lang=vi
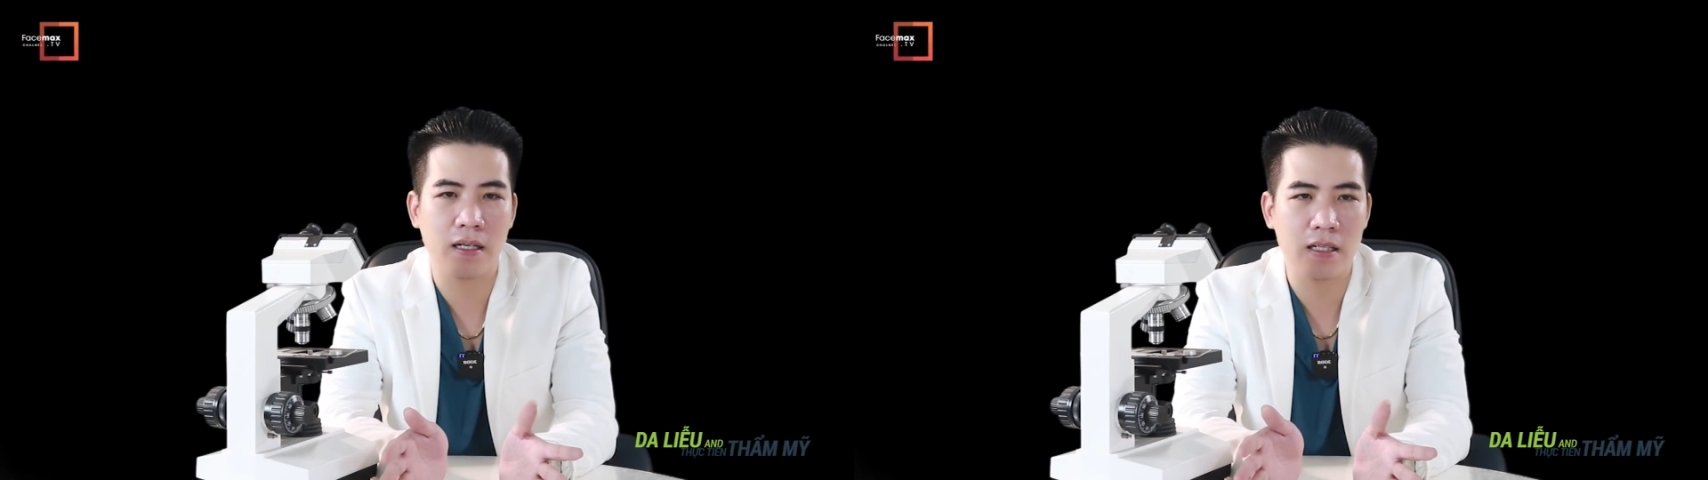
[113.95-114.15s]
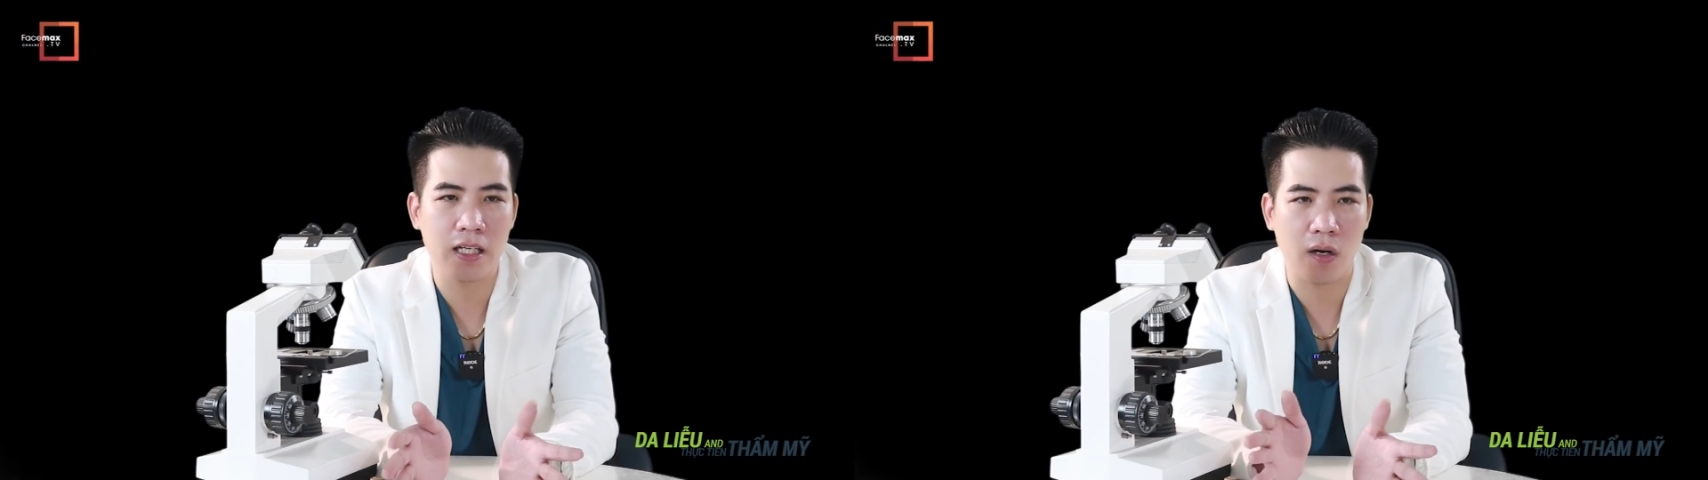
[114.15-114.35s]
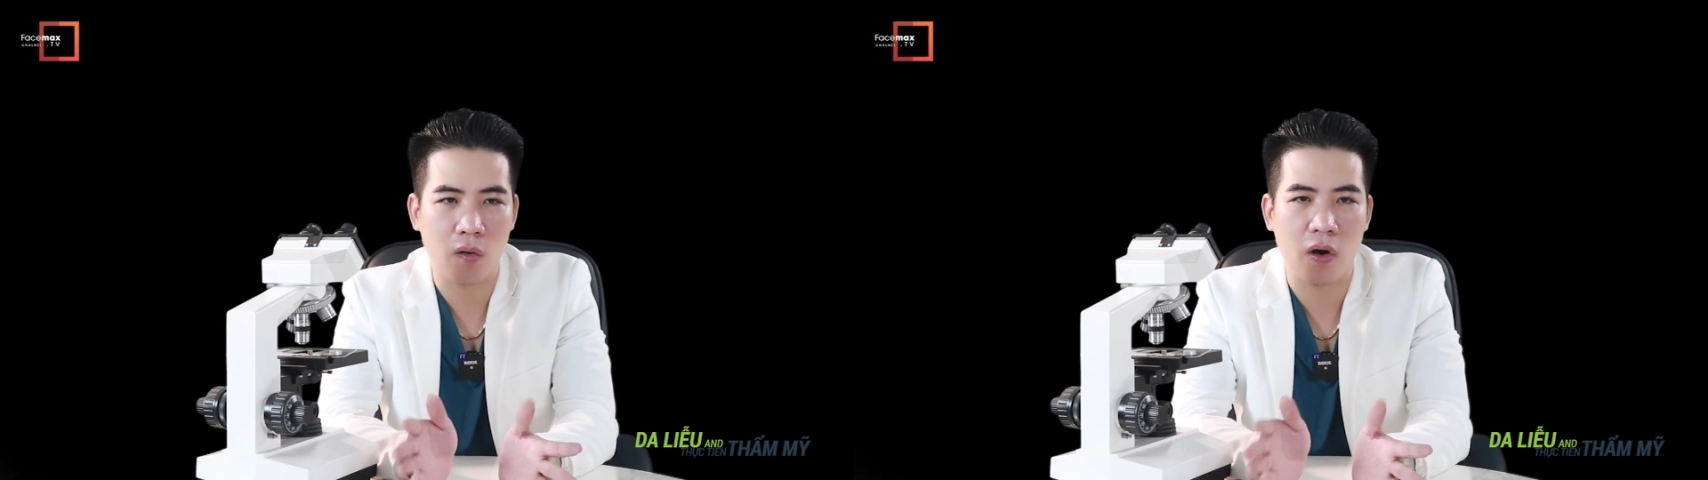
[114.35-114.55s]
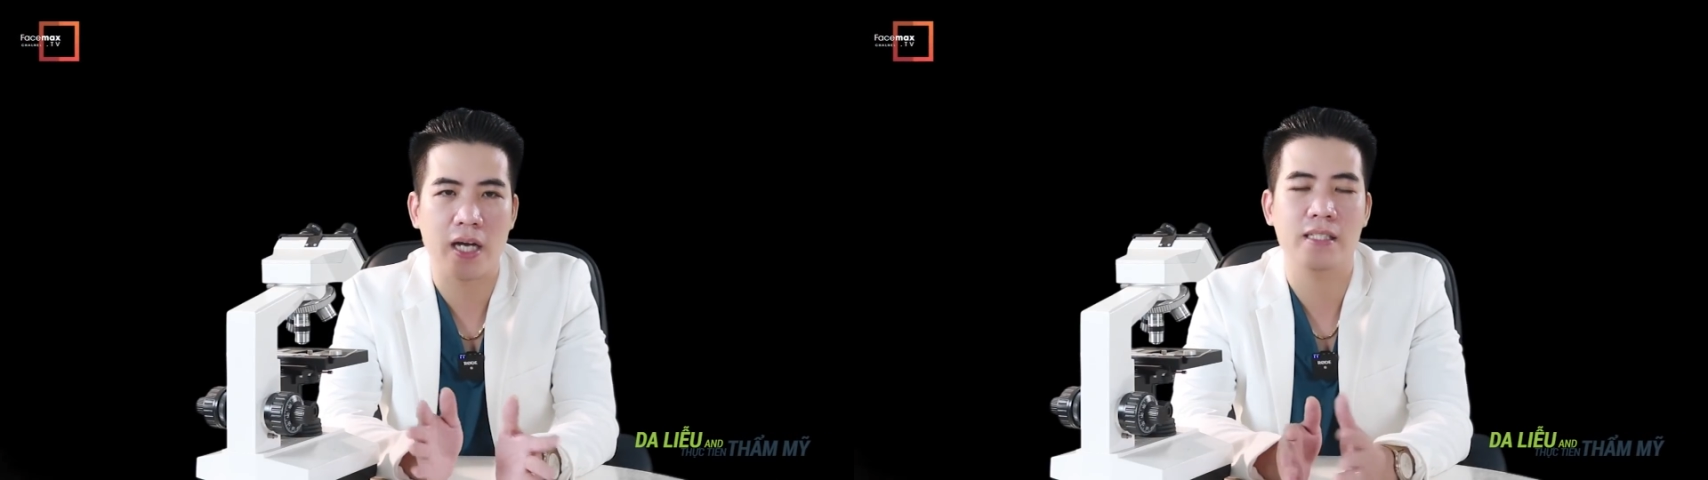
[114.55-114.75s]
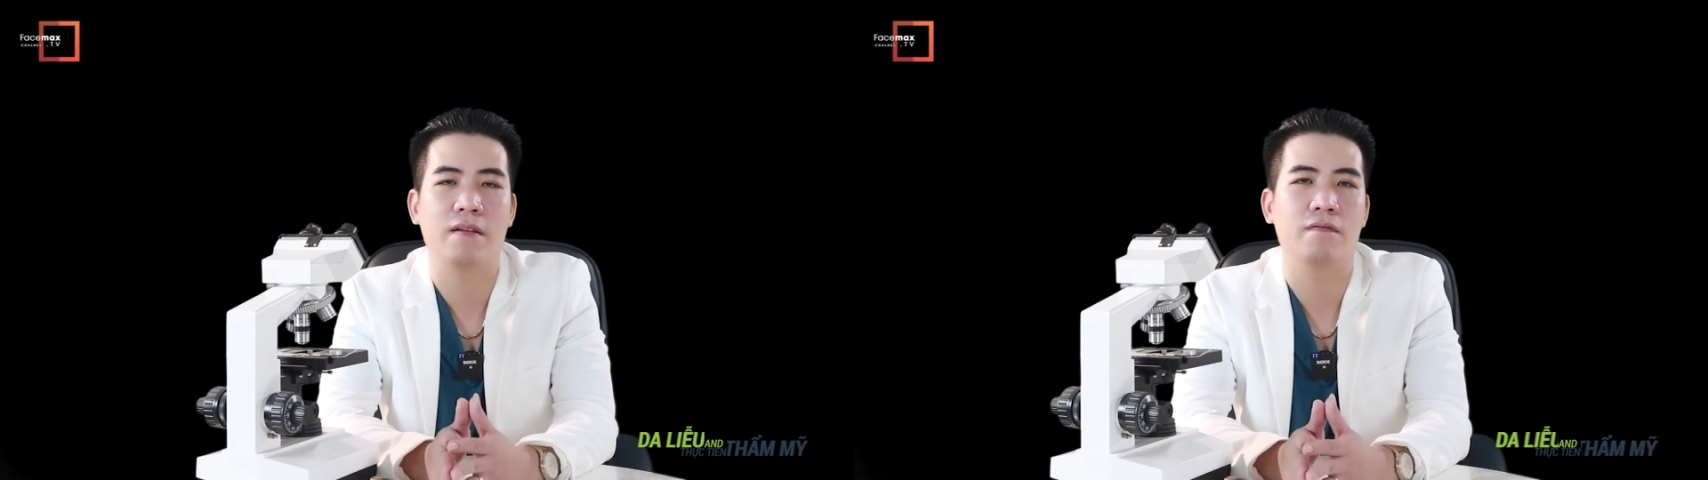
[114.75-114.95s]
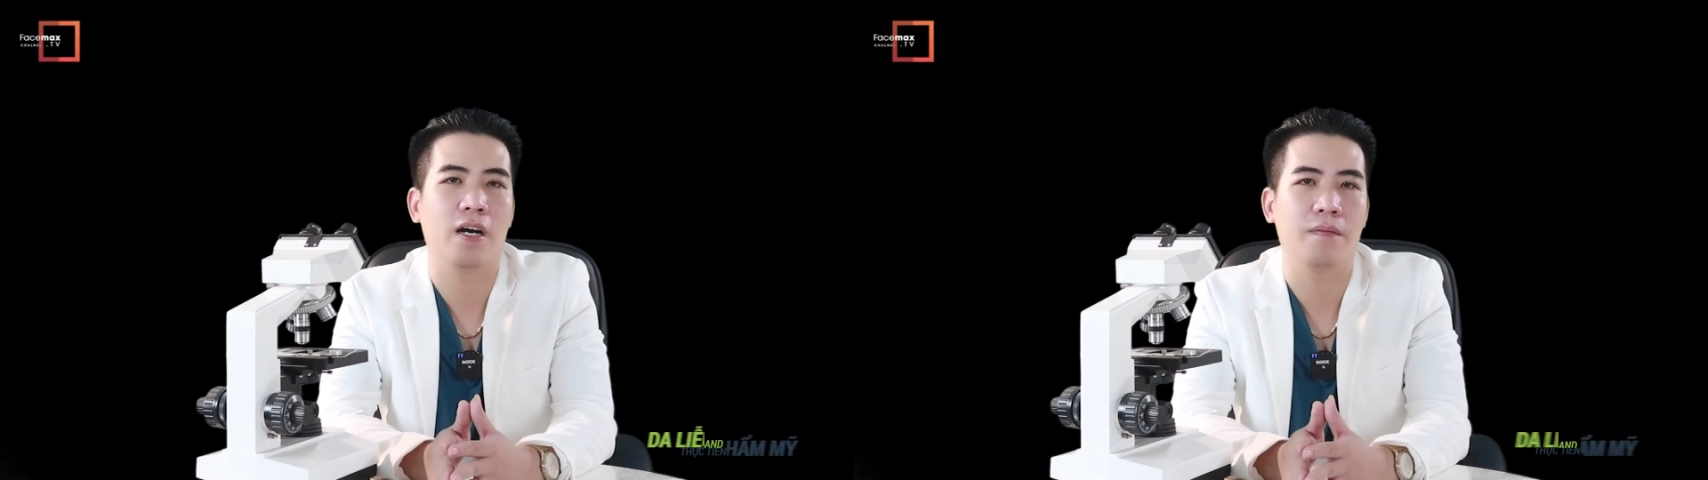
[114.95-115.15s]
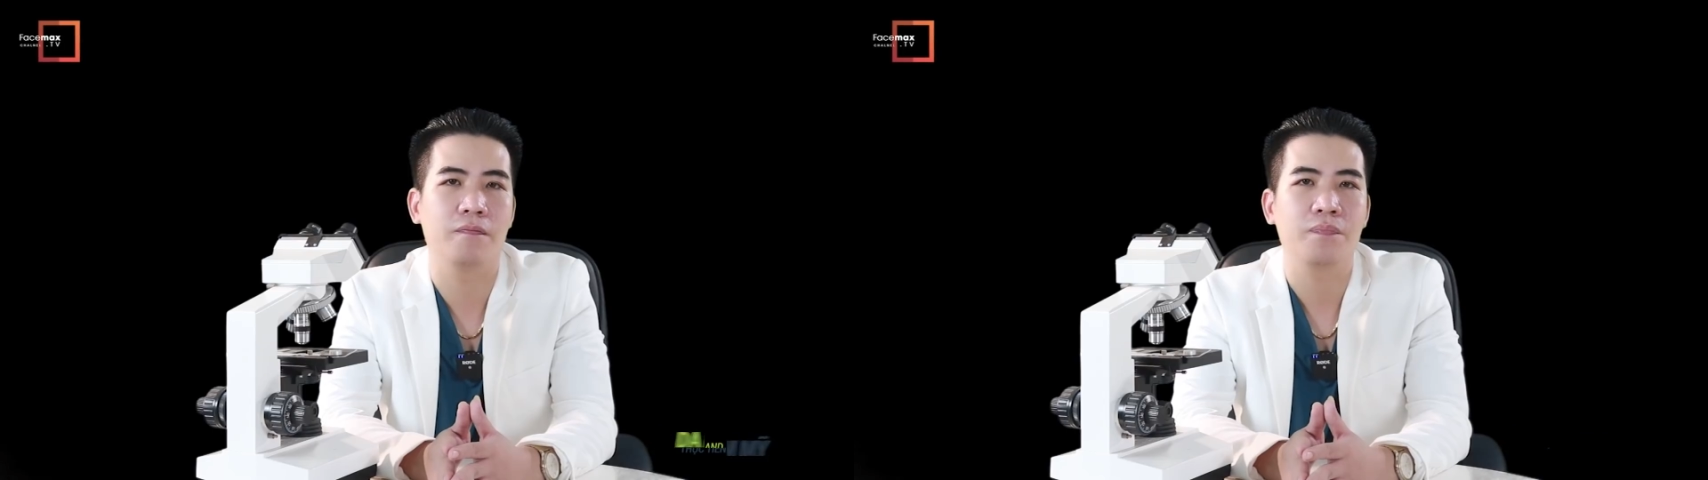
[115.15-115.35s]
rất nhiều loại sản phẩm